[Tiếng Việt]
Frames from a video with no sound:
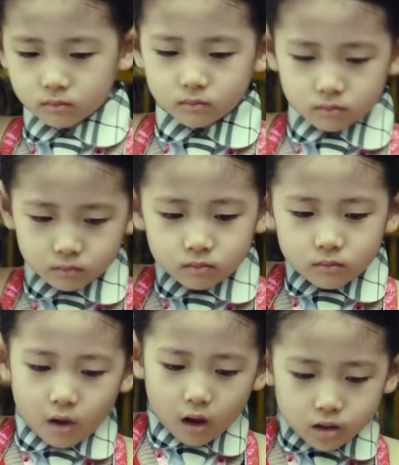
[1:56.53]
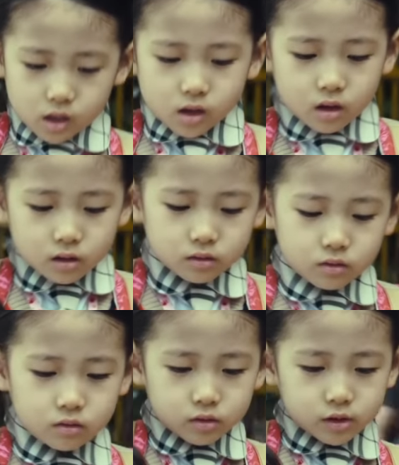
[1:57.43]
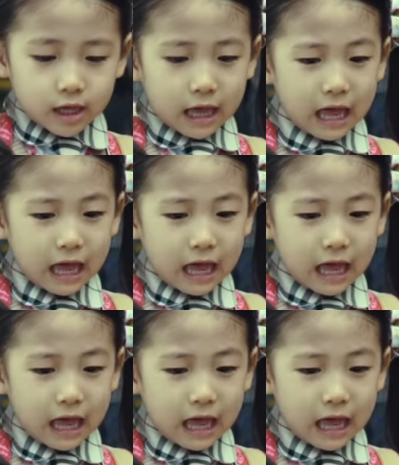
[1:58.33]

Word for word: Cháu Kim thì chứng minh mình là con mẹ Kim